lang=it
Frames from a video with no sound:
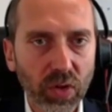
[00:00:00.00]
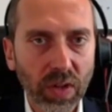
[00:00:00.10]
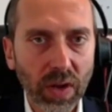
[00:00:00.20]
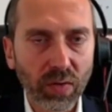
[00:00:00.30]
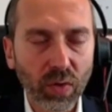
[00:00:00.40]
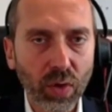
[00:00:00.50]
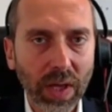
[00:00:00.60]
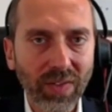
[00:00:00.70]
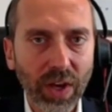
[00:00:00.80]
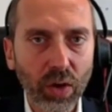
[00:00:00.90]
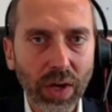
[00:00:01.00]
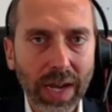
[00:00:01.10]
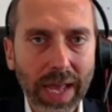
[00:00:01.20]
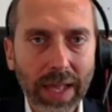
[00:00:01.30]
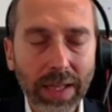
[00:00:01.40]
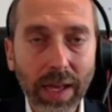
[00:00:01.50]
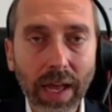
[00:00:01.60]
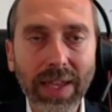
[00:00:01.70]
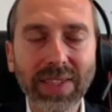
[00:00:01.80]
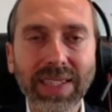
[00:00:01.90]
di posti di lavoro che vengono
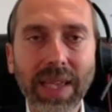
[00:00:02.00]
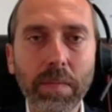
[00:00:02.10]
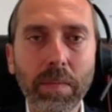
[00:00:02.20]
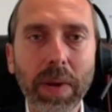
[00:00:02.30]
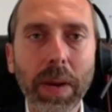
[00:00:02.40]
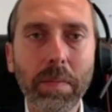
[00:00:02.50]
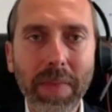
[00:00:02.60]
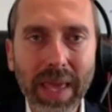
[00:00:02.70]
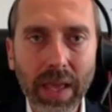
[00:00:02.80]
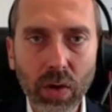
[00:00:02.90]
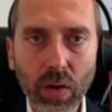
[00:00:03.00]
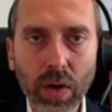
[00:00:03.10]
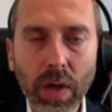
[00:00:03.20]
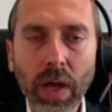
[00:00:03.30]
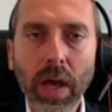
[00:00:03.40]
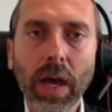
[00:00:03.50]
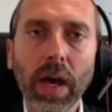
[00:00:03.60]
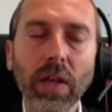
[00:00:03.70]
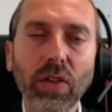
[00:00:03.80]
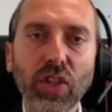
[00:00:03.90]
create è sempre meno
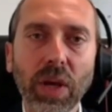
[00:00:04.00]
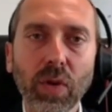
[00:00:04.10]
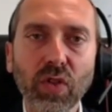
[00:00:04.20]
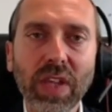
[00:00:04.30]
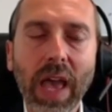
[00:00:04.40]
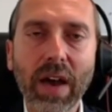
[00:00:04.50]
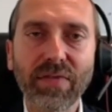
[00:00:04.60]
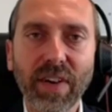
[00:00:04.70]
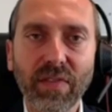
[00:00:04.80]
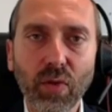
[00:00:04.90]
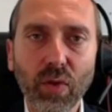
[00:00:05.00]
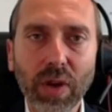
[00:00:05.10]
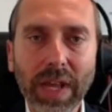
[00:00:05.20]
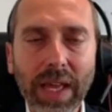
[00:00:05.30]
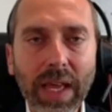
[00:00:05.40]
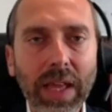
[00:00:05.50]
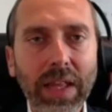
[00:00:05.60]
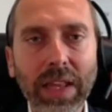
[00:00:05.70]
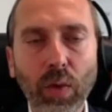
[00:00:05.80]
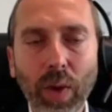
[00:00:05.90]
eh, diciamo così, a favore
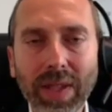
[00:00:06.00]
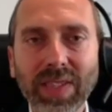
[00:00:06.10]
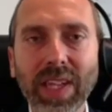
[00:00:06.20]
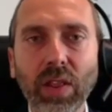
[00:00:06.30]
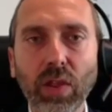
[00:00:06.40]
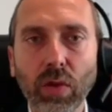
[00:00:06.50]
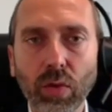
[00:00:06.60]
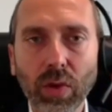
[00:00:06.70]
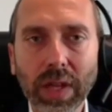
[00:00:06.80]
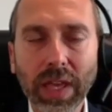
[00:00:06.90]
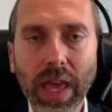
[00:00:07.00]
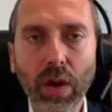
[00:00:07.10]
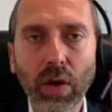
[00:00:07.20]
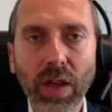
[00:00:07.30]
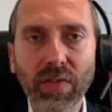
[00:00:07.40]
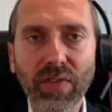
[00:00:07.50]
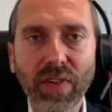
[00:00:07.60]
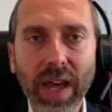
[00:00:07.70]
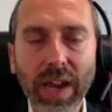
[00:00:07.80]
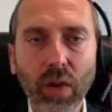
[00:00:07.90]
di quei settori che hanno a che
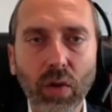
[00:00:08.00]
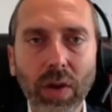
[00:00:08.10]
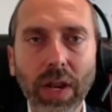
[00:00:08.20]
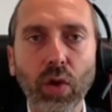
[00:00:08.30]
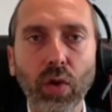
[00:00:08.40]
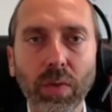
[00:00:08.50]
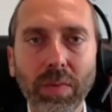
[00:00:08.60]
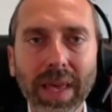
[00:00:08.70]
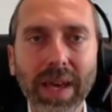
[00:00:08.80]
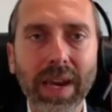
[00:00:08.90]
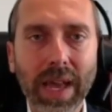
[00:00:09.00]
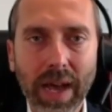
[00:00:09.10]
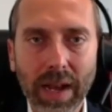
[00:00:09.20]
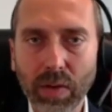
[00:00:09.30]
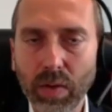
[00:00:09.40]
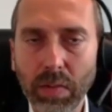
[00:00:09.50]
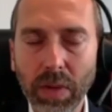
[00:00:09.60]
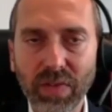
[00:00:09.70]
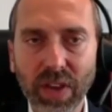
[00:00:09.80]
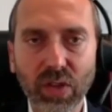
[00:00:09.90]
fare con l'economia reale,
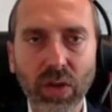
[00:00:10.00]
quindi mi